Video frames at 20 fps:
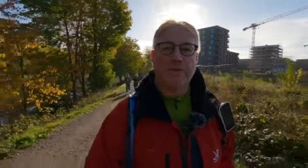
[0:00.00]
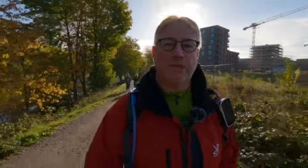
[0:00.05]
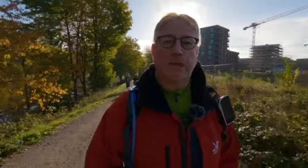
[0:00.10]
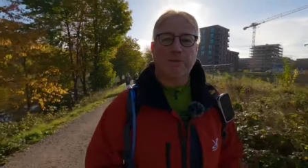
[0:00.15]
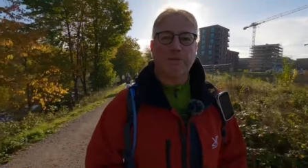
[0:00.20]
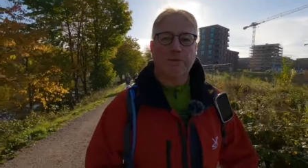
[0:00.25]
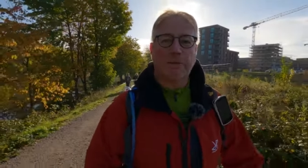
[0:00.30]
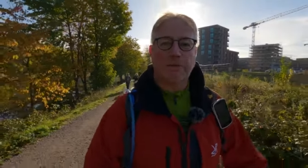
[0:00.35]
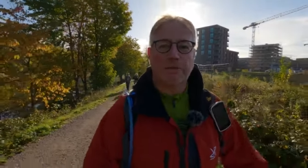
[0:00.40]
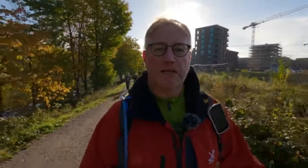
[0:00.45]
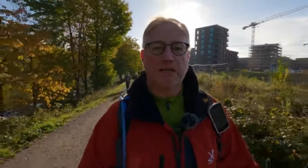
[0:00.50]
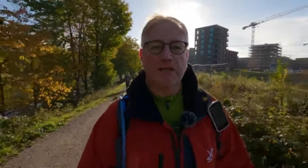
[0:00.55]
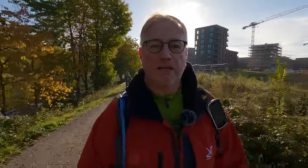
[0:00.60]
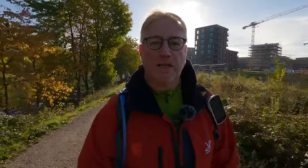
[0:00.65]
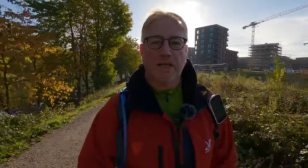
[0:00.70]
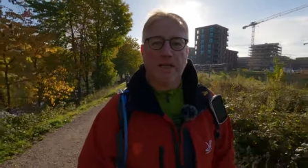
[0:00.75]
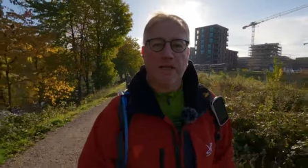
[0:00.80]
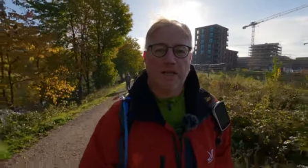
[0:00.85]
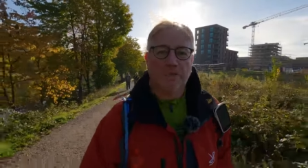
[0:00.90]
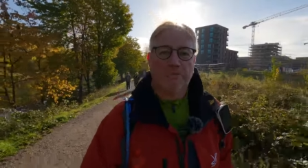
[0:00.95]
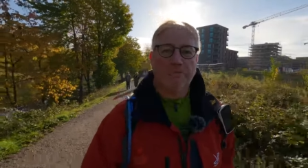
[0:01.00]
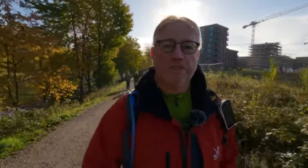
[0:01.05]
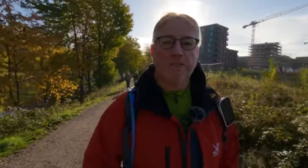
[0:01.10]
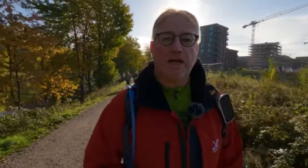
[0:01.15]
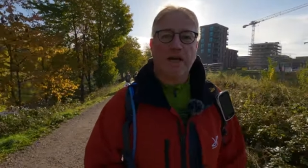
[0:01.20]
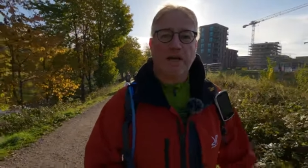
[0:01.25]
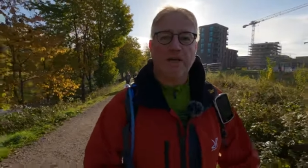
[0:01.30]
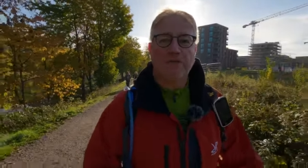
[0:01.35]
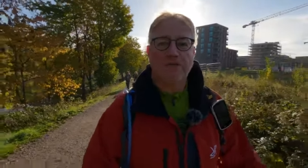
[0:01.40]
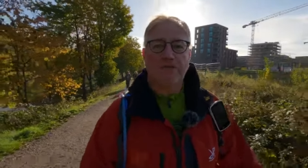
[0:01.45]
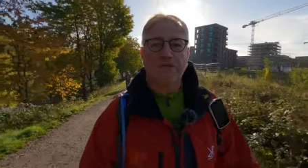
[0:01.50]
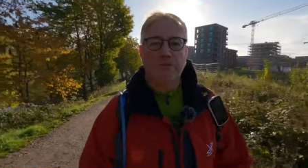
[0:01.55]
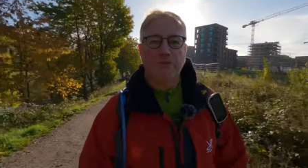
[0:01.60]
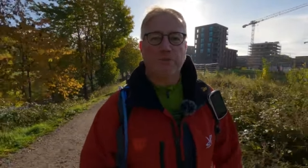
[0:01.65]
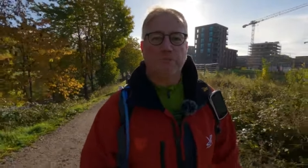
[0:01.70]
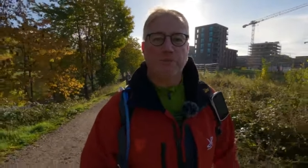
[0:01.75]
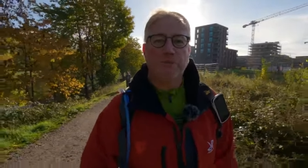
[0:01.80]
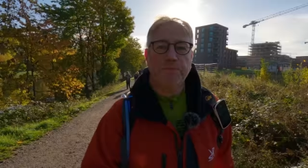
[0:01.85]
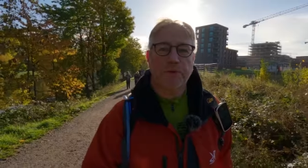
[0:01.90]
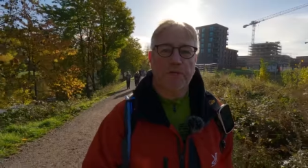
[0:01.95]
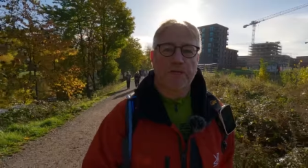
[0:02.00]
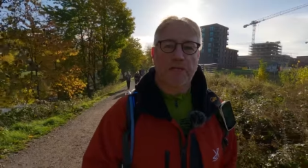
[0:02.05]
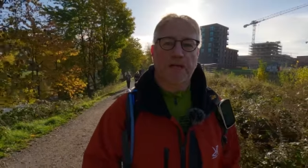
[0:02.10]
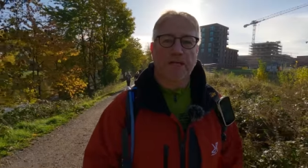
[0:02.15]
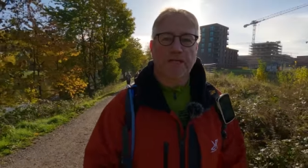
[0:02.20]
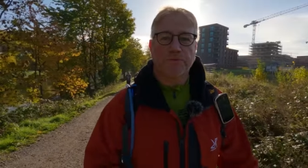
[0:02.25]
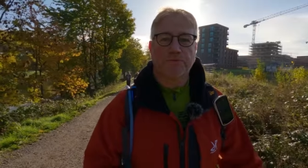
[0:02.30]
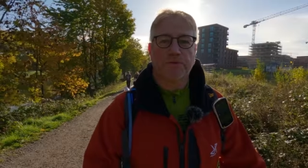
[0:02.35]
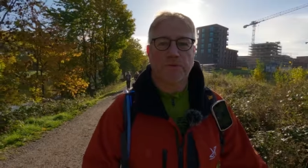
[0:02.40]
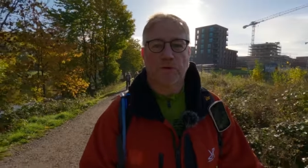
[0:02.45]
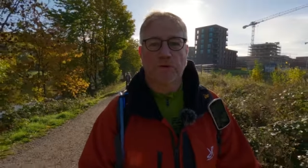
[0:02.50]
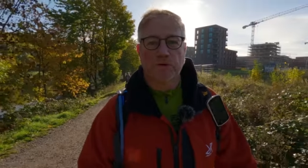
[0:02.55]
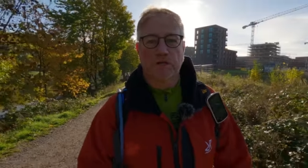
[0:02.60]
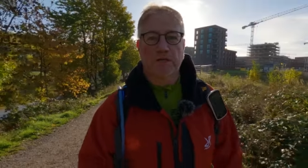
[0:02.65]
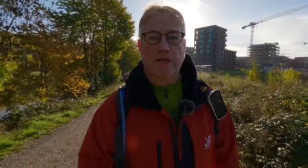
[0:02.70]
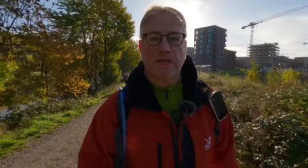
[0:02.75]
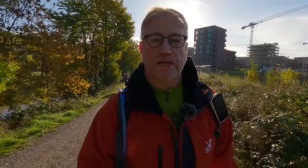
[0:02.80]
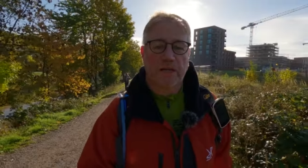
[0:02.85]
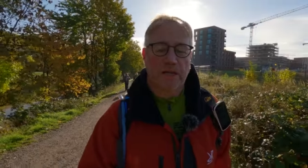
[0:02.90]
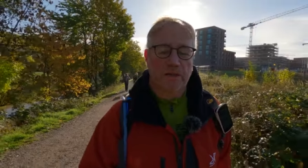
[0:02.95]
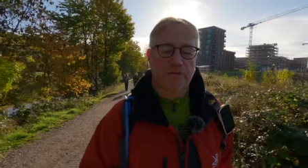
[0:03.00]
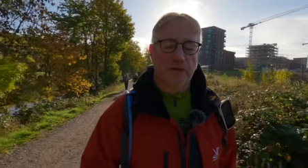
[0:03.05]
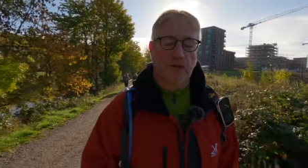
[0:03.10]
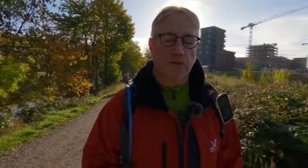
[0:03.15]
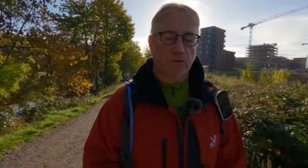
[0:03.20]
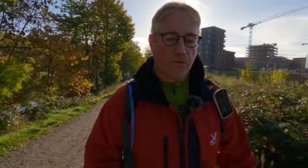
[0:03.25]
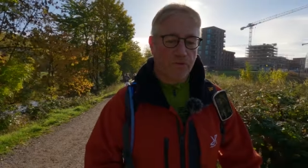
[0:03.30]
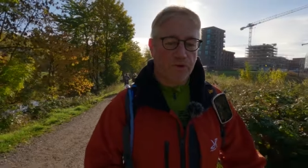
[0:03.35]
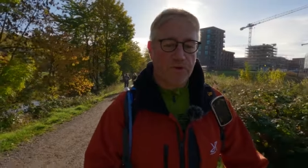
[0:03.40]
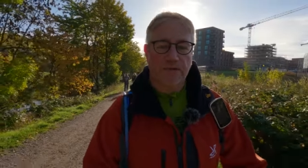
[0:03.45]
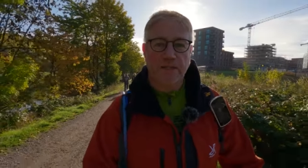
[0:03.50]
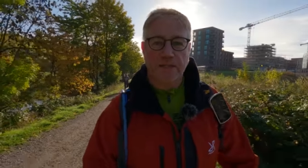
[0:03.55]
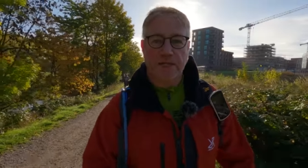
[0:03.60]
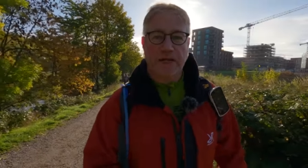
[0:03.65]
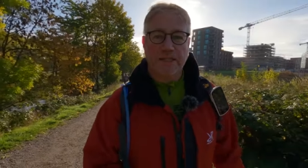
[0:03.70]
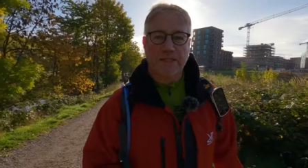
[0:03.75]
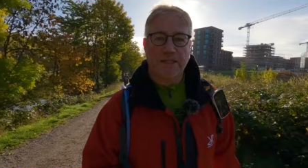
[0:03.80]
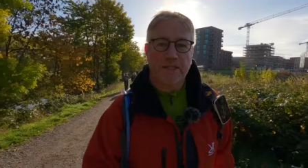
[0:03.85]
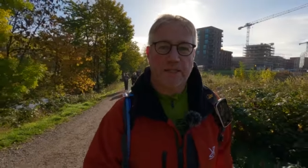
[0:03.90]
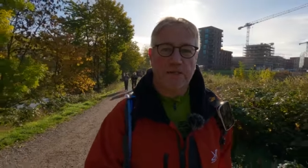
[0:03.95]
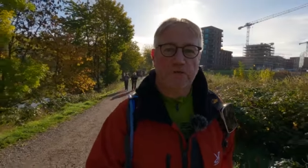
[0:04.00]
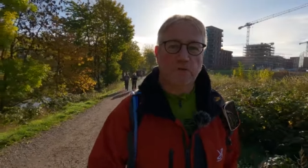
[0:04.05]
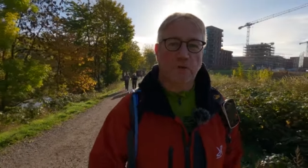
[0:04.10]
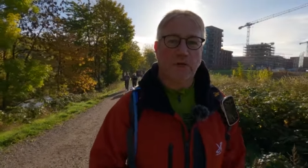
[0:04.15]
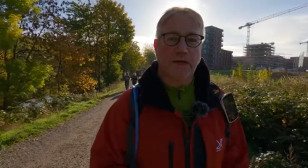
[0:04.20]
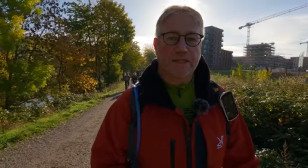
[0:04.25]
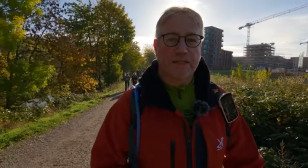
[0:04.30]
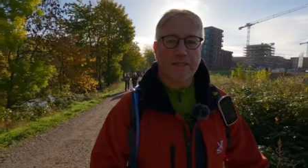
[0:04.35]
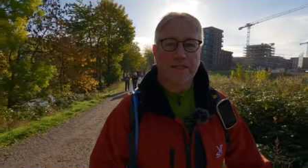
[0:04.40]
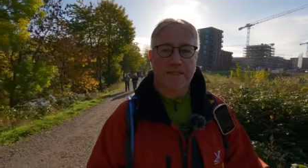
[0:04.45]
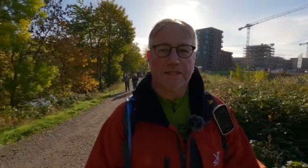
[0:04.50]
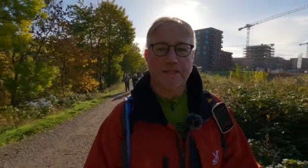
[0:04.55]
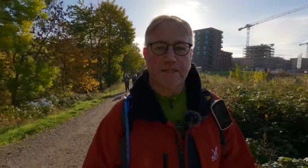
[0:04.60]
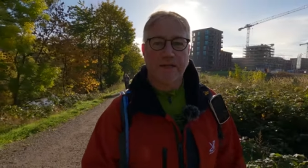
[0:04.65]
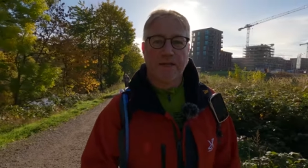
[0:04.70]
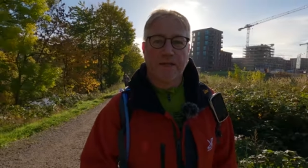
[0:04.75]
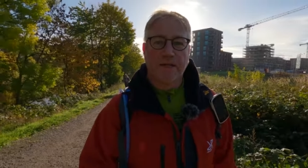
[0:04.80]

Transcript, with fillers: Da habe ich meine Winterreifen für Speedpedelec. Sind von Continental aus Hannover, waren die einzigen, die zugelassen sind.